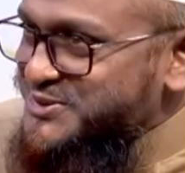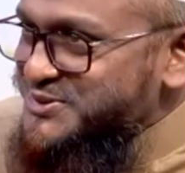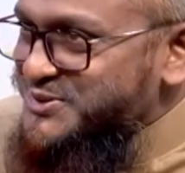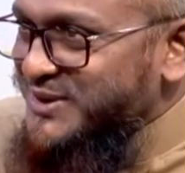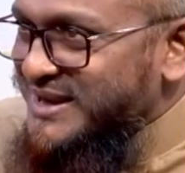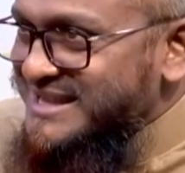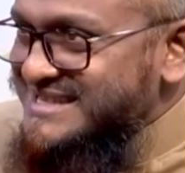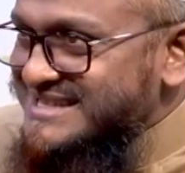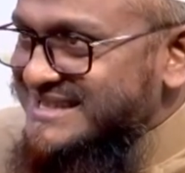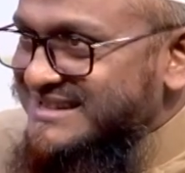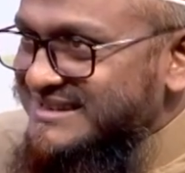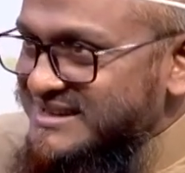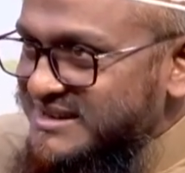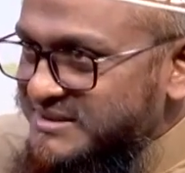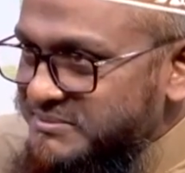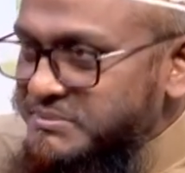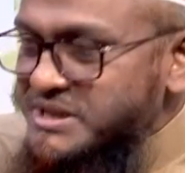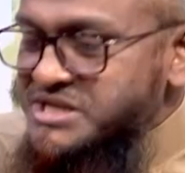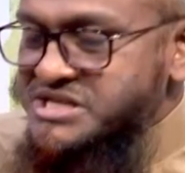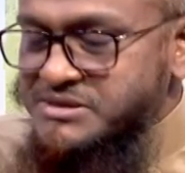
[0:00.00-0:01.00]
সুযোগ
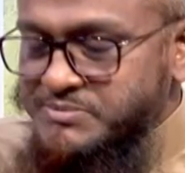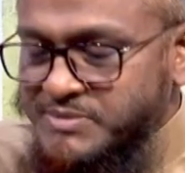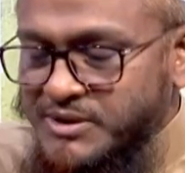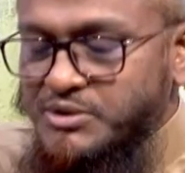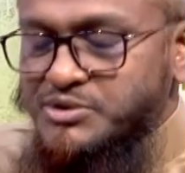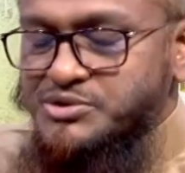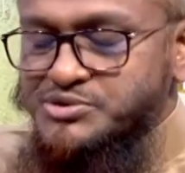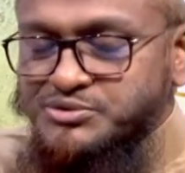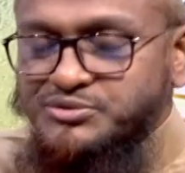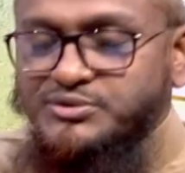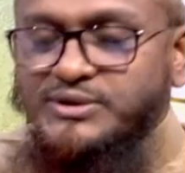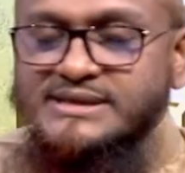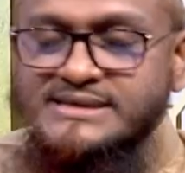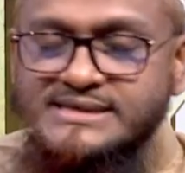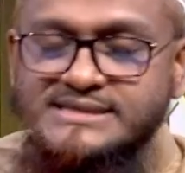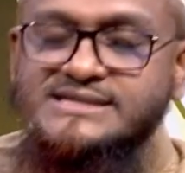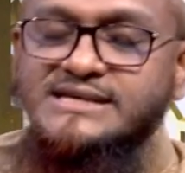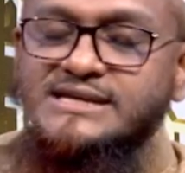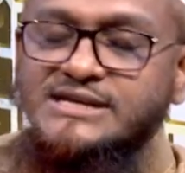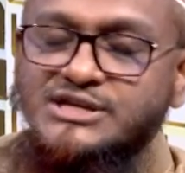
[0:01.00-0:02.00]
বেশি পাওয়ার সুযোগ আছে জি